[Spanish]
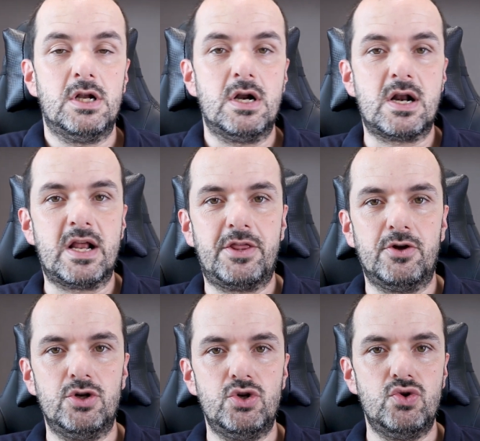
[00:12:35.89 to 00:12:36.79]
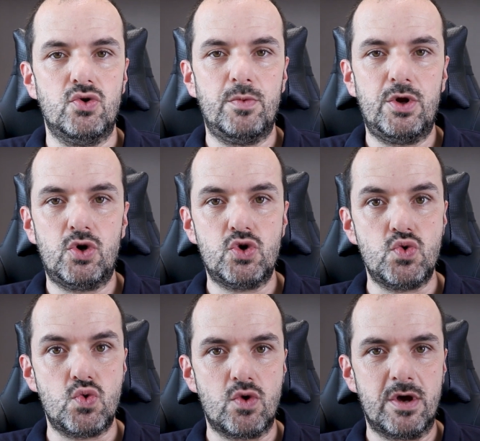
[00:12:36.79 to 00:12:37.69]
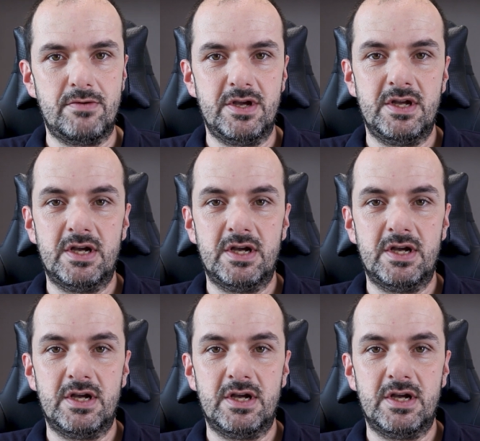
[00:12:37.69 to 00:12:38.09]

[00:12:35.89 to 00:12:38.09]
Razón número 9.